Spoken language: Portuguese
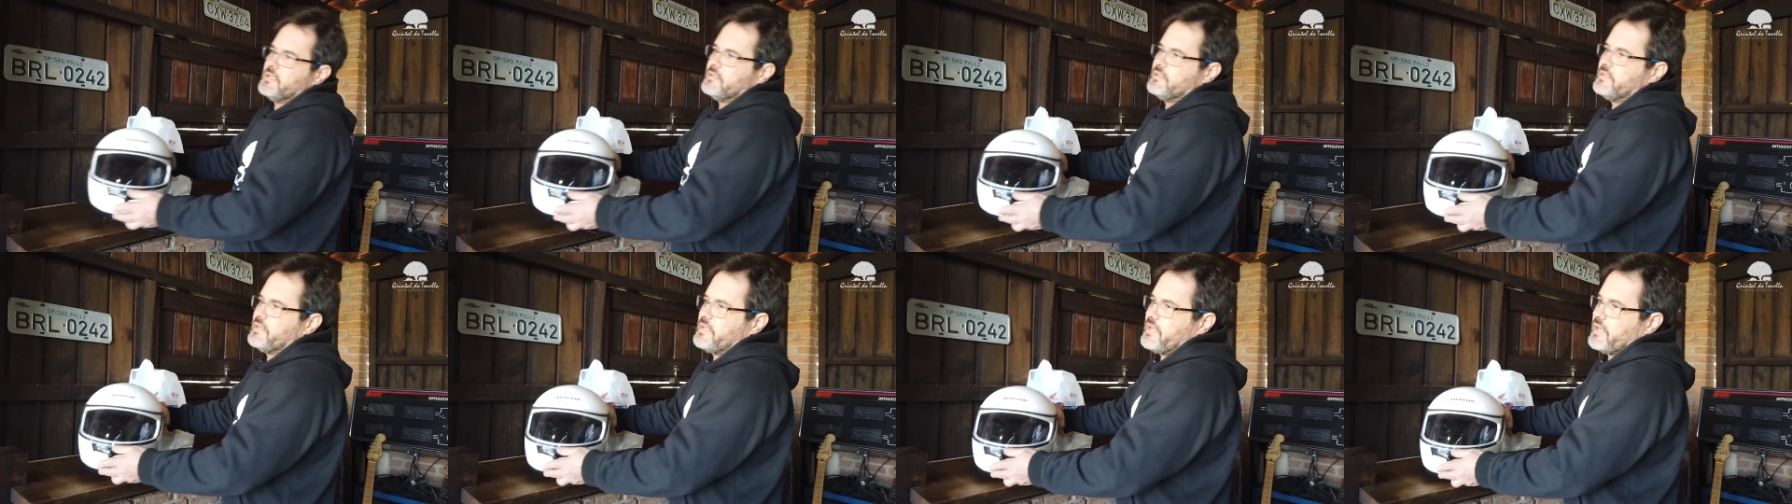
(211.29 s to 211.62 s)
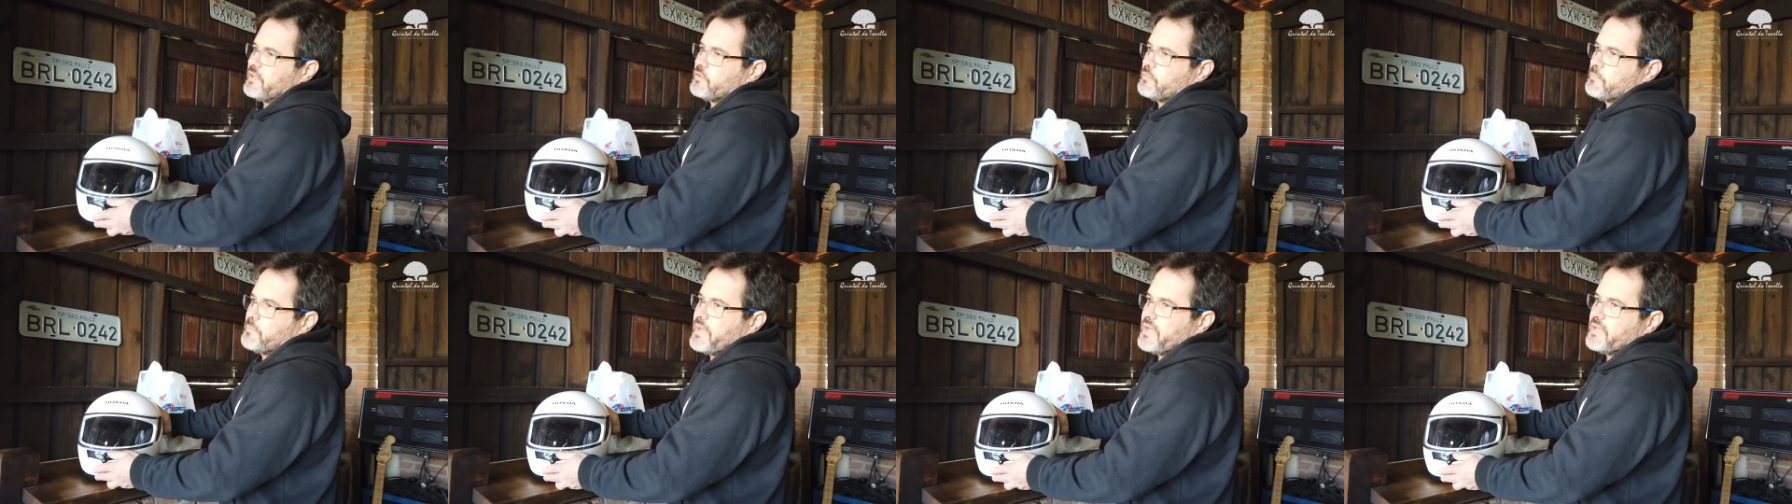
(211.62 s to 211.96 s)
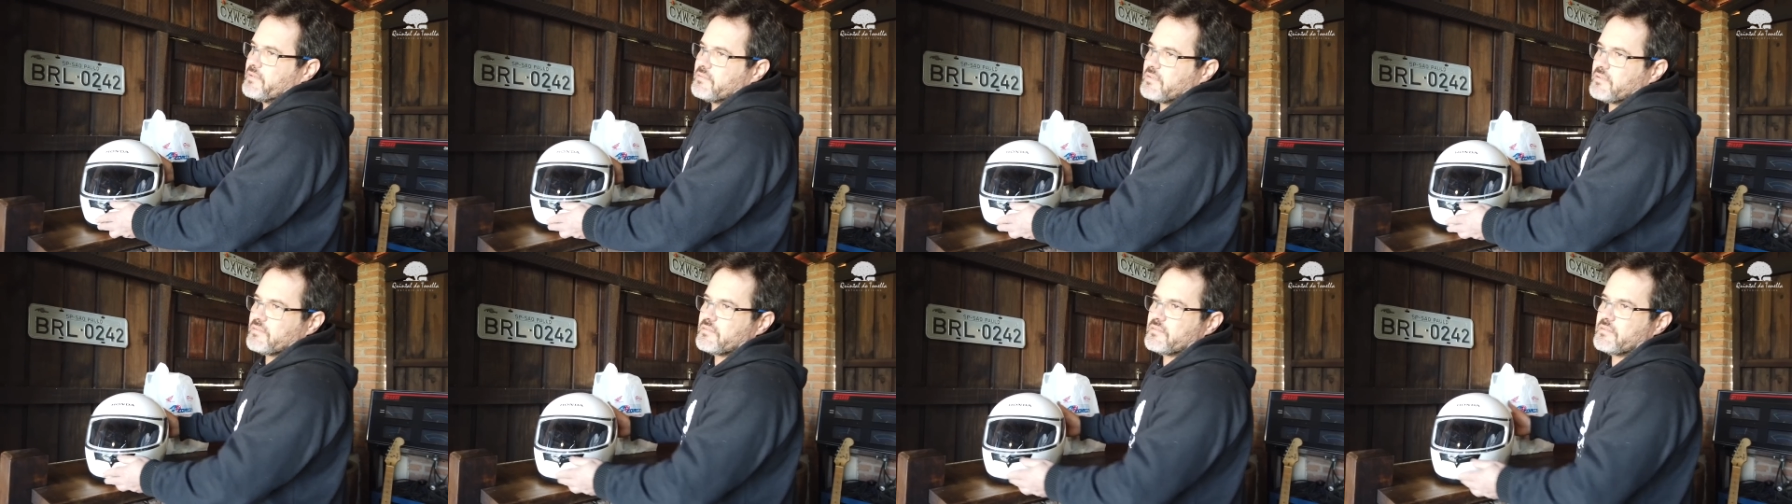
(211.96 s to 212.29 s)
de que as
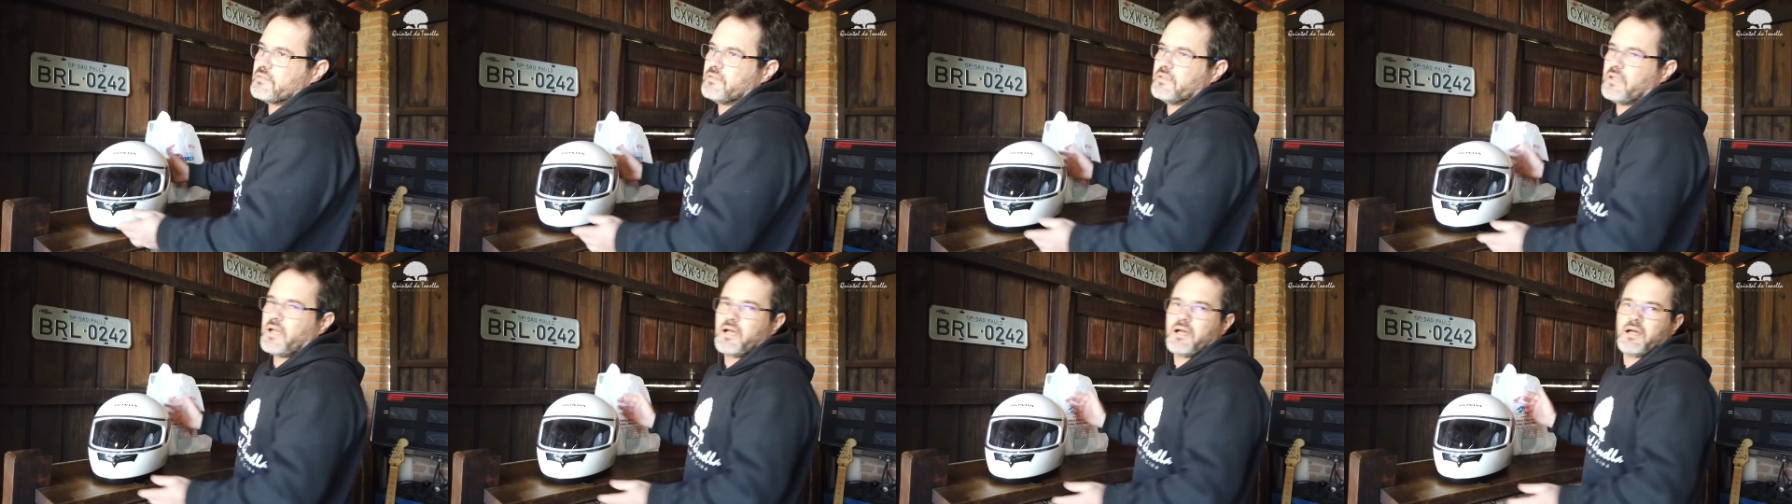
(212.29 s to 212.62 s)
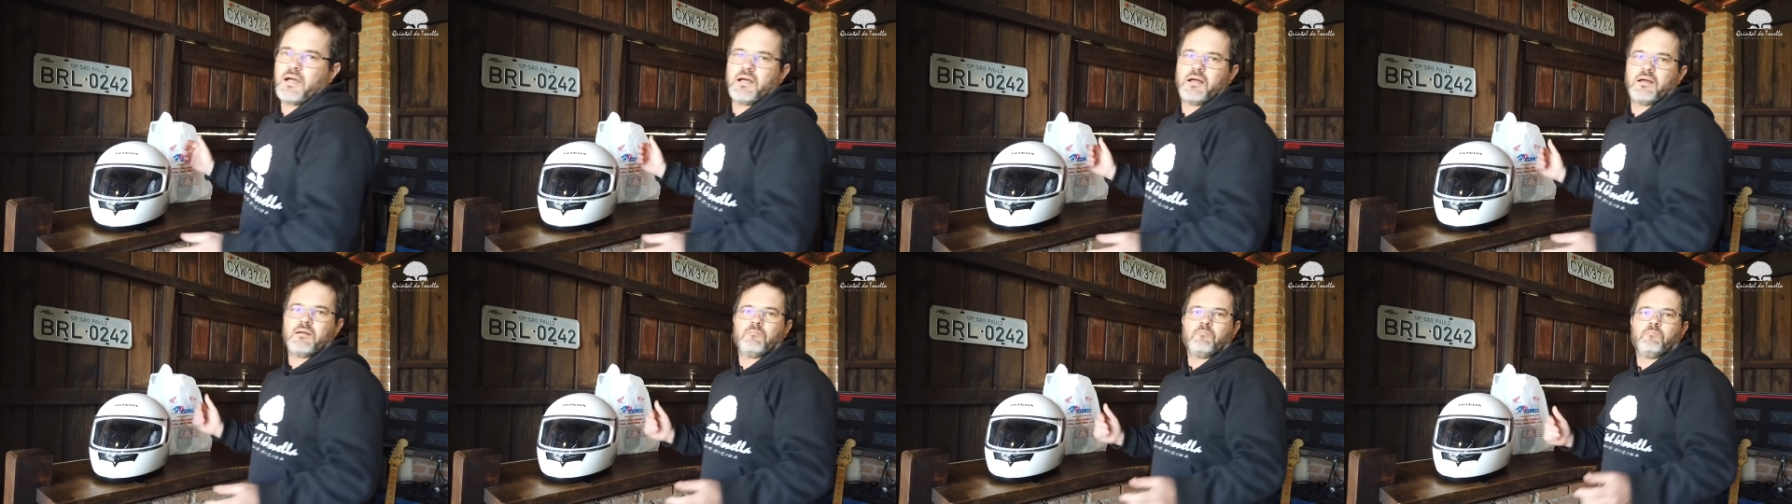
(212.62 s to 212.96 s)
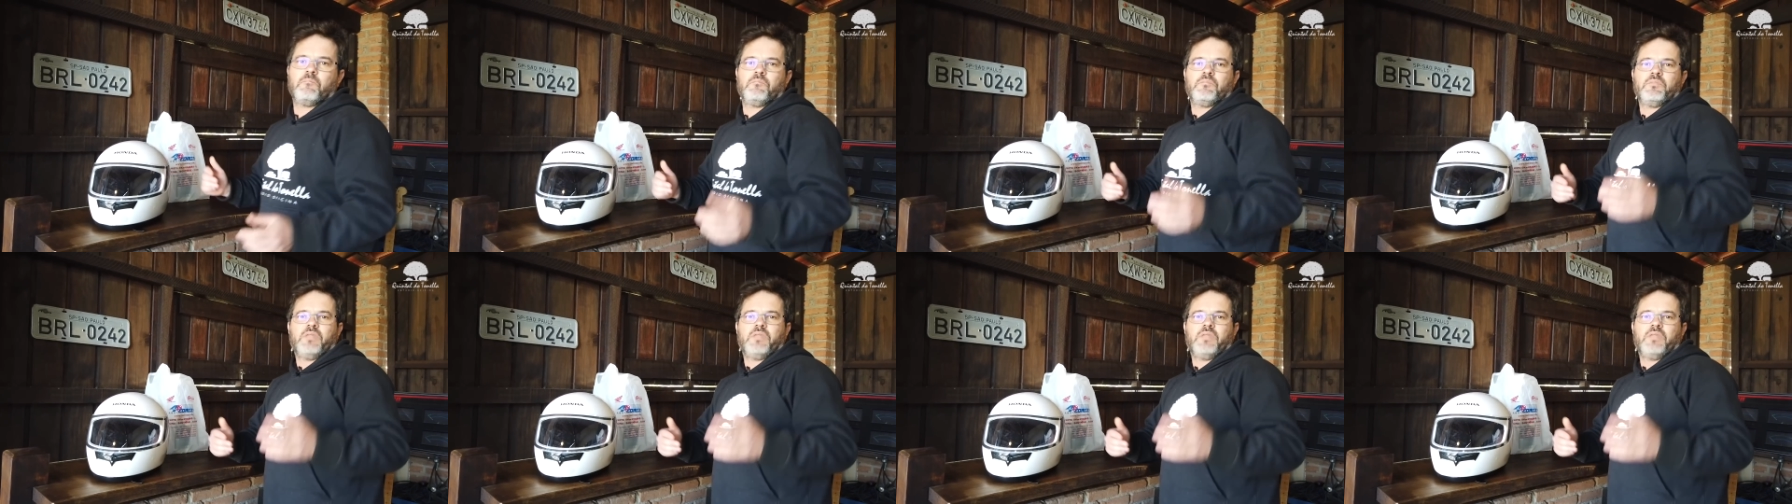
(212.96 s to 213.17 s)
peças da,